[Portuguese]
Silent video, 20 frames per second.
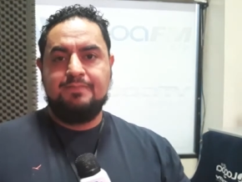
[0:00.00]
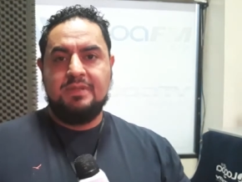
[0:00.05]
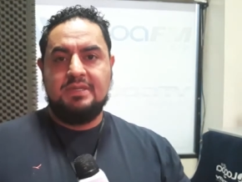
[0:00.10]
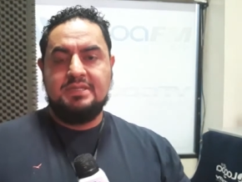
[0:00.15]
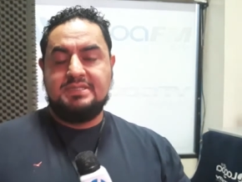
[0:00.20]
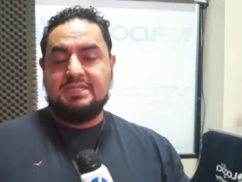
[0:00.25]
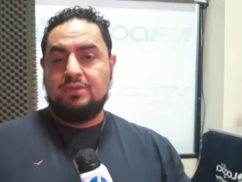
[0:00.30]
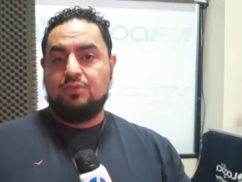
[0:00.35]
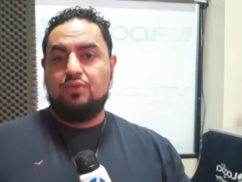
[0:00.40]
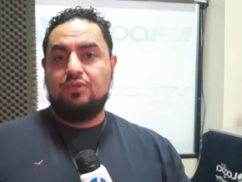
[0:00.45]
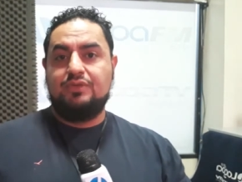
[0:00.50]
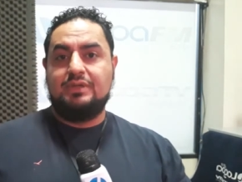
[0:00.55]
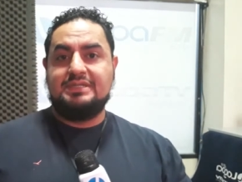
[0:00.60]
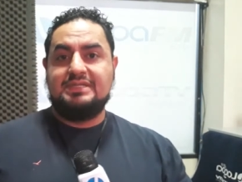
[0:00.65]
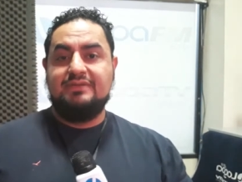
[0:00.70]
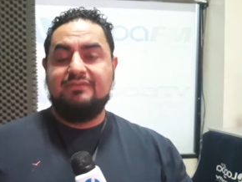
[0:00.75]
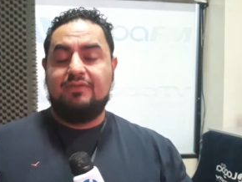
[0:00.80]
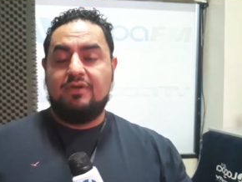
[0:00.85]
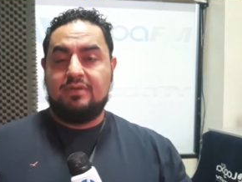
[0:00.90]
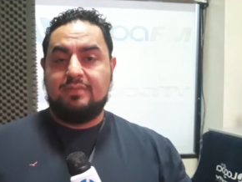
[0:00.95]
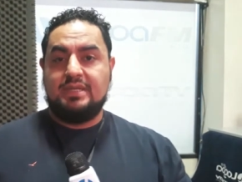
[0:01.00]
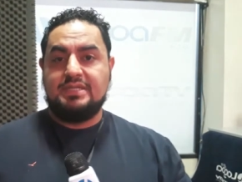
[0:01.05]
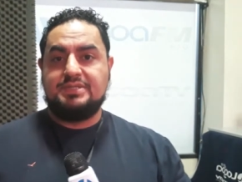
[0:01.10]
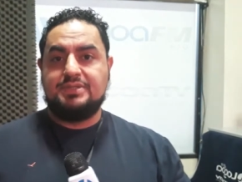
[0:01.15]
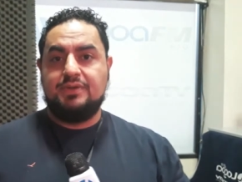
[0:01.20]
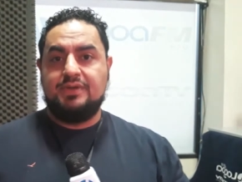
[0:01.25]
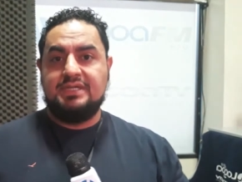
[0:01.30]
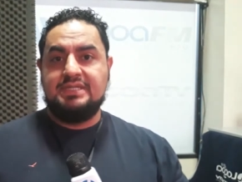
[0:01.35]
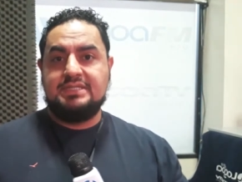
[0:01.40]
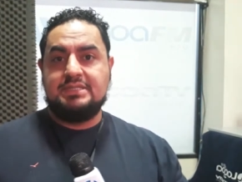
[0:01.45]
Segundo as
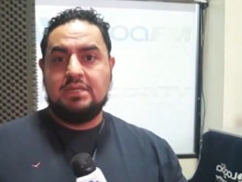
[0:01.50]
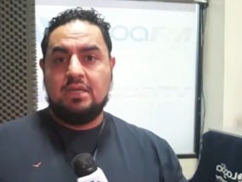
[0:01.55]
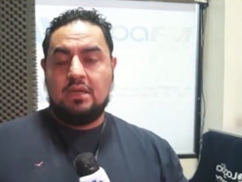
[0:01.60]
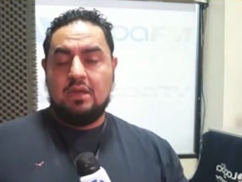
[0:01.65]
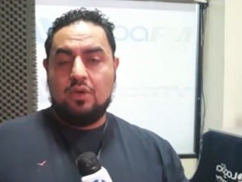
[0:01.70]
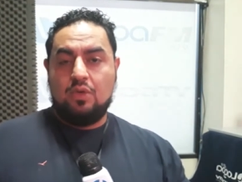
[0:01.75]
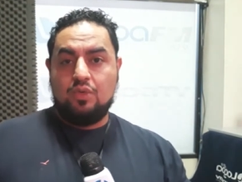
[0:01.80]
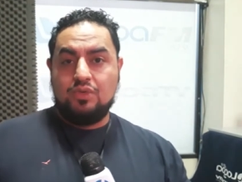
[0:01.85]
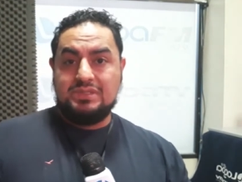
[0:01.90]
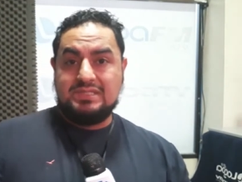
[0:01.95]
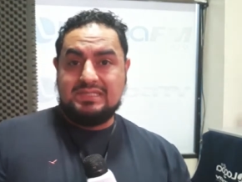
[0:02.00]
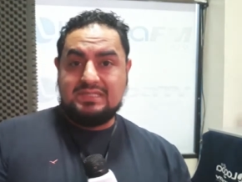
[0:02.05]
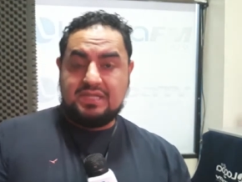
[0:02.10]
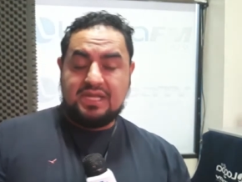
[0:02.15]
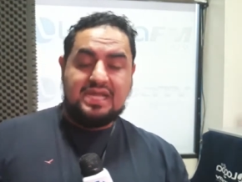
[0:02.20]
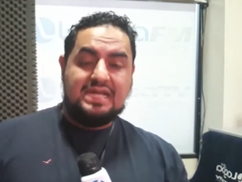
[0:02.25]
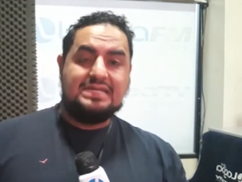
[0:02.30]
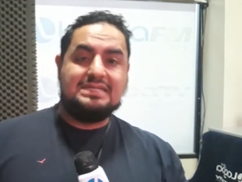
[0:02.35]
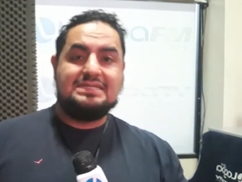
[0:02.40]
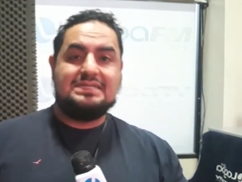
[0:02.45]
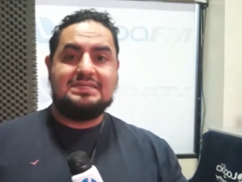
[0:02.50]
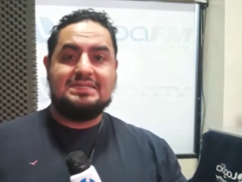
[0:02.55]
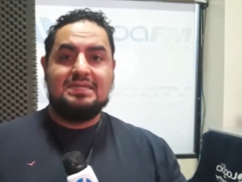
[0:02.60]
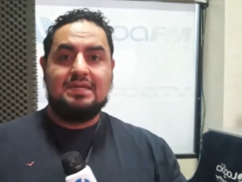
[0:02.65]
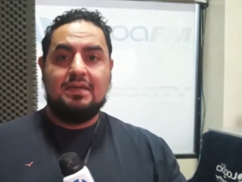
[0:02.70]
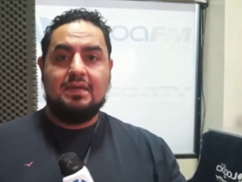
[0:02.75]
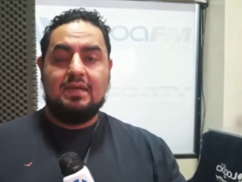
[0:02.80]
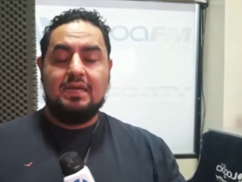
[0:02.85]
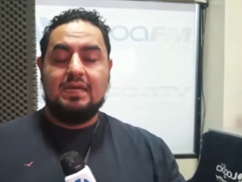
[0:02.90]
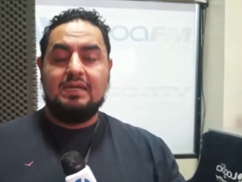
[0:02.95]
informações, os três
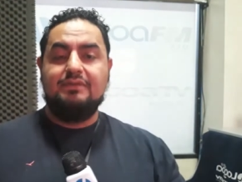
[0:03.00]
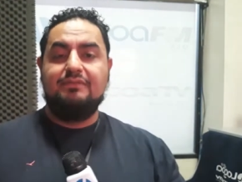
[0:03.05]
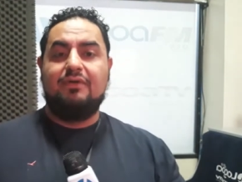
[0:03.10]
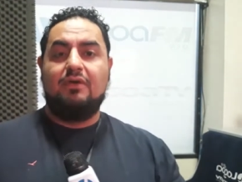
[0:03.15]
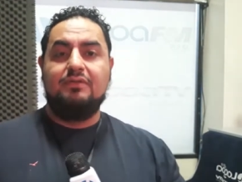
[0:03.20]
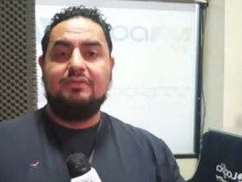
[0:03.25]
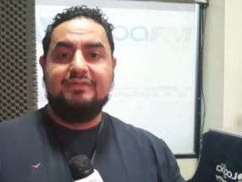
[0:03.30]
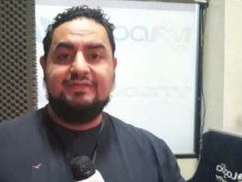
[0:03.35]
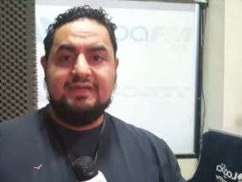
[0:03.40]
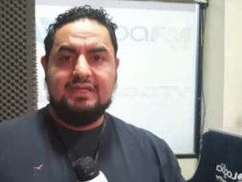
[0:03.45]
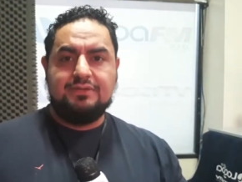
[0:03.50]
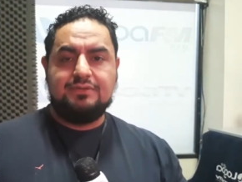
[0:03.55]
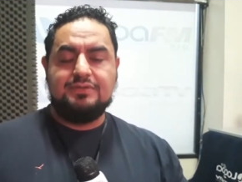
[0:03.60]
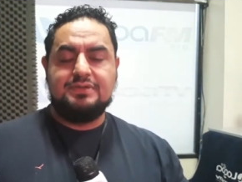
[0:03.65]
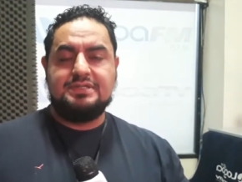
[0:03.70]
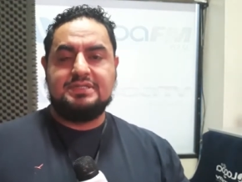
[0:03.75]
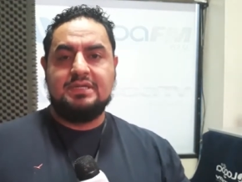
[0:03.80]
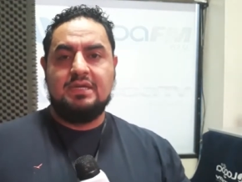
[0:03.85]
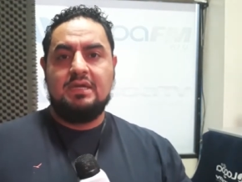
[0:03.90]
envolvidos